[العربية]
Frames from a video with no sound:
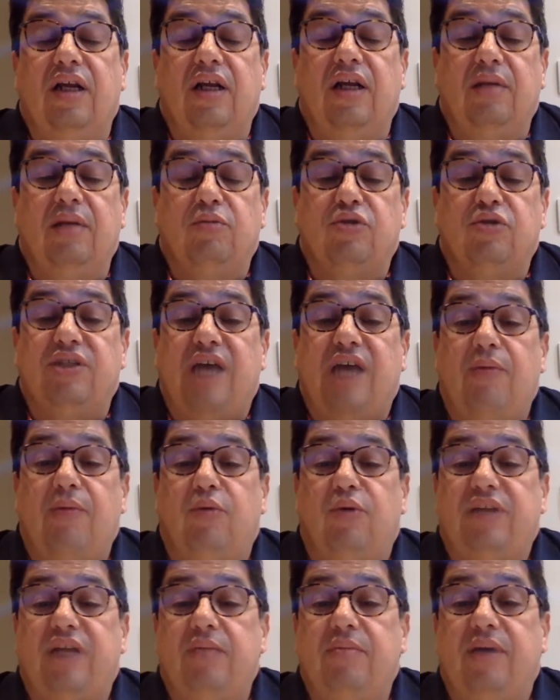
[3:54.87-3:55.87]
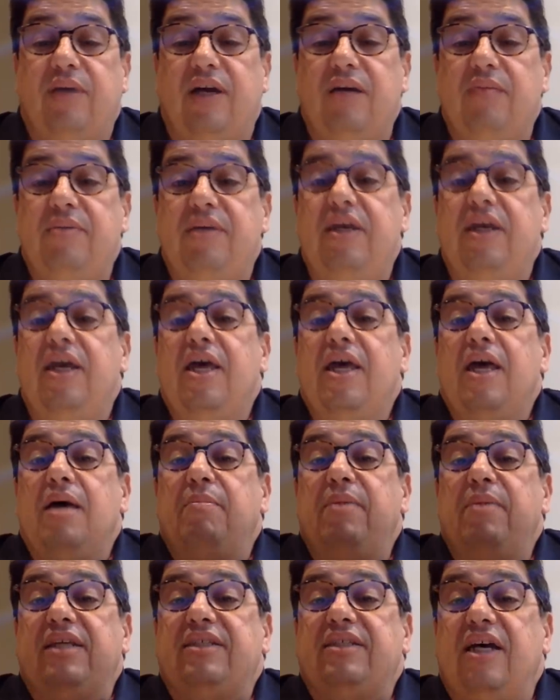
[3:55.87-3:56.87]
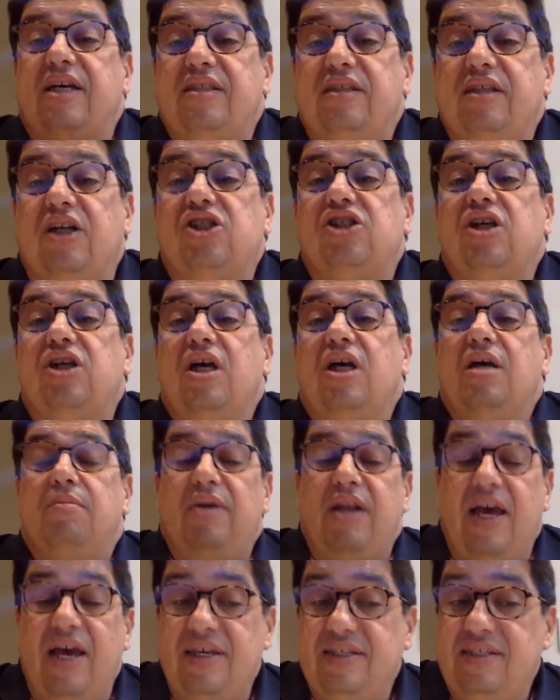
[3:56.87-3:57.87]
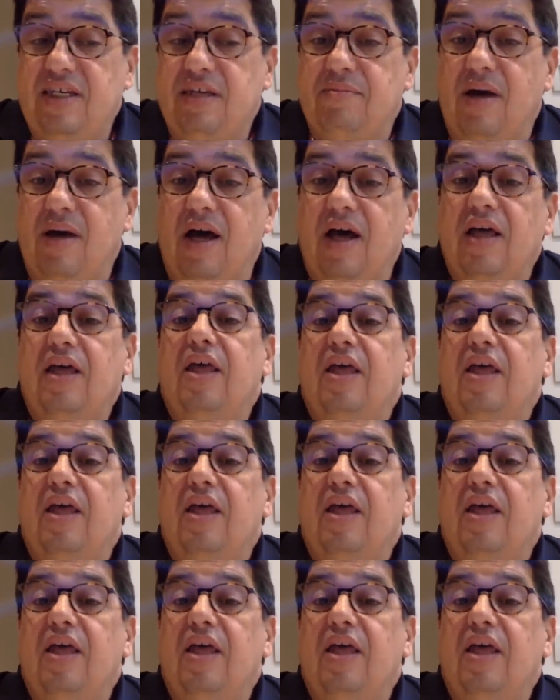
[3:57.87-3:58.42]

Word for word: المنتخب الوطني المغربي ما يتاثرش بالهزيمه